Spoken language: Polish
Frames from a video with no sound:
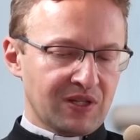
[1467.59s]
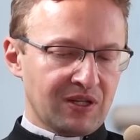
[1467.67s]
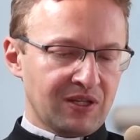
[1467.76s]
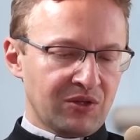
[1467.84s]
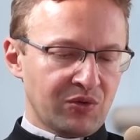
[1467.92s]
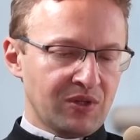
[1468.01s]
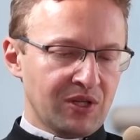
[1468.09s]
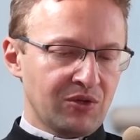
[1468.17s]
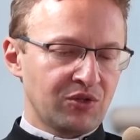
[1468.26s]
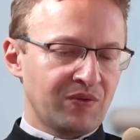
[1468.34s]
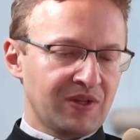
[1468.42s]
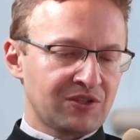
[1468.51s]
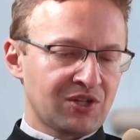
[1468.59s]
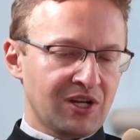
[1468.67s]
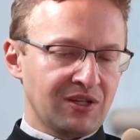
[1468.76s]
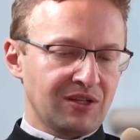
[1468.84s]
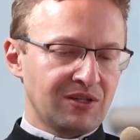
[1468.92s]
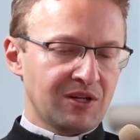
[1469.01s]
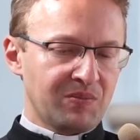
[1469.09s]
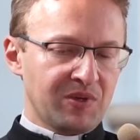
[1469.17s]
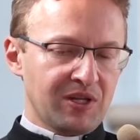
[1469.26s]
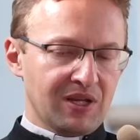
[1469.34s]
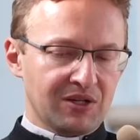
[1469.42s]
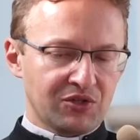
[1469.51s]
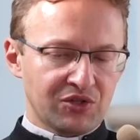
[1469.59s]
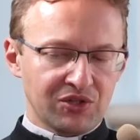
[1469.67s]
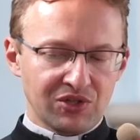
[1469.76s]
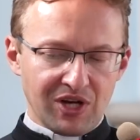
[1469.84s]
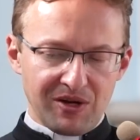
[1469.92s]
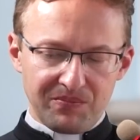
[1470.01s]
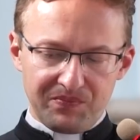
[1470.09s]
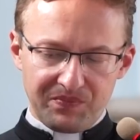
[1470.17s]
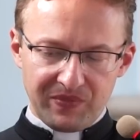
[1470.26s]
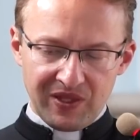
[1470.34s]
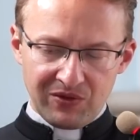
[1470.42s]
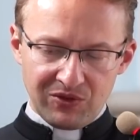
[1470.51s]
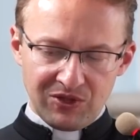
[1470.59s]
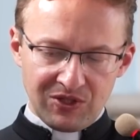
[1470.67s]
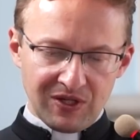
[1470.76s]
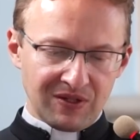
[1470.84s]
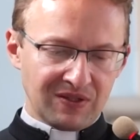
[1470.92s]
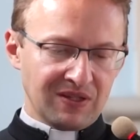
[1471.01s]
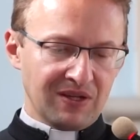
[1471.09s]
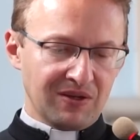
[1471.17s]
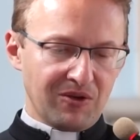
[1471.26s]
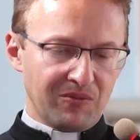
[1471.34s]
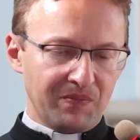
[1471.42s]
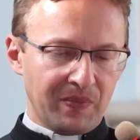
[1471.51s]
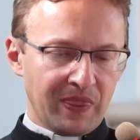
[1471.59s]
takie trudne doświadczenie cierpienia krzyża Rodzicielskiego.